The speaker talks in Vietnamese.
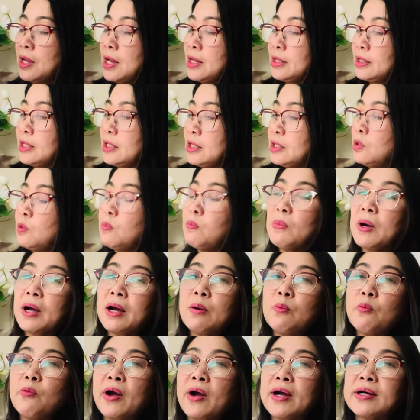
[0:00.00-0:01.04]
Thì lúc mà
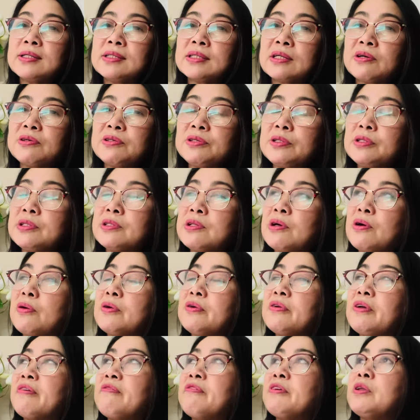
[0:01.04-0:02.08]
hôm qua Hương nói
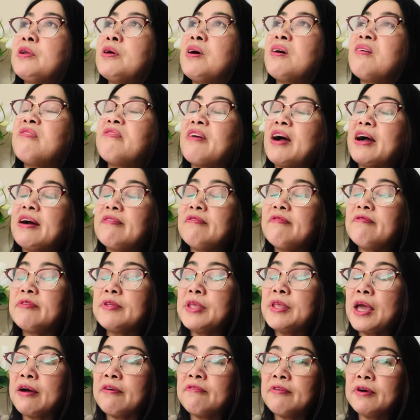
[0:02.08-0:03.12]
nói cái video phẳng
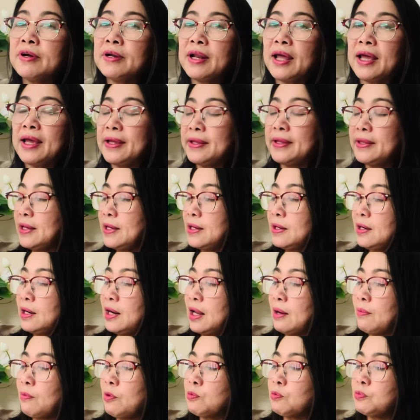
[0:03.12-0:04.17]
vào vờ này thì nó
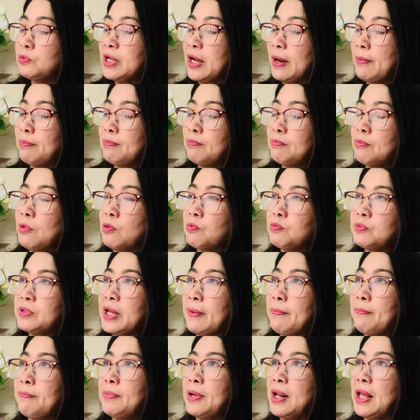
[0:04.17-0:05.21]
là 100
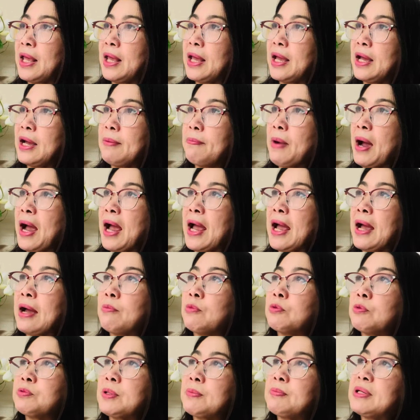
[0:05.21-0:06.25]
103,
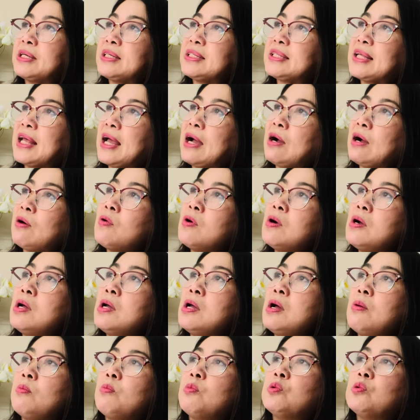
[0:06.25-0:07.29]
106.
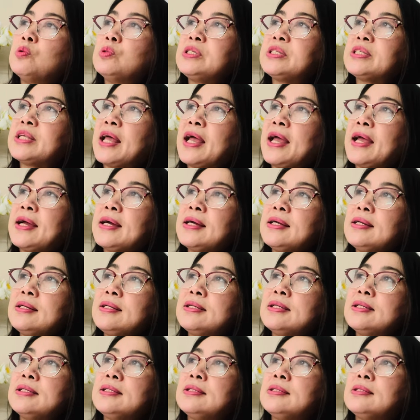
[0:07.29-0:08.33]
Buổi sáng
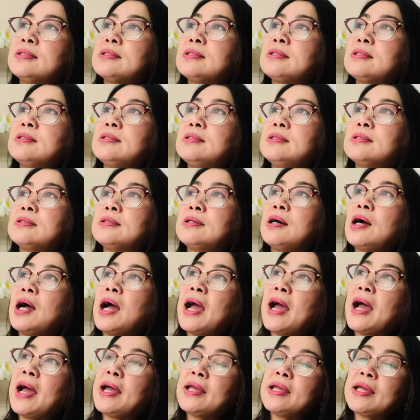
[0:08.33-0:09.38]
lên có được có
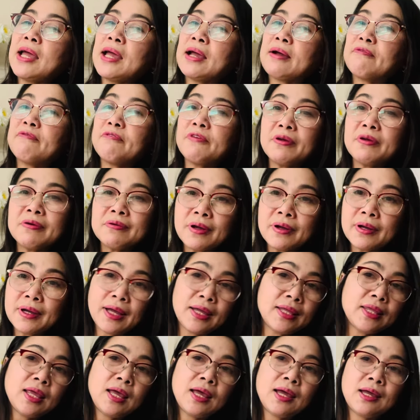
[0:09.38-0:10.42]
2.000 view thôi cả
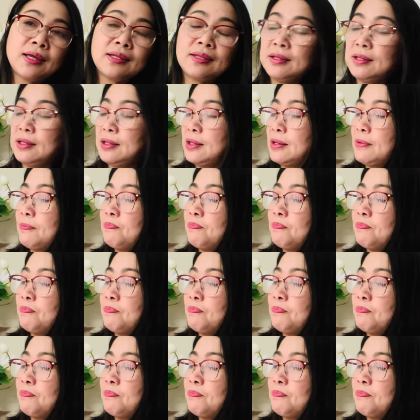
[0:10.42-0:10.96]
nhà thì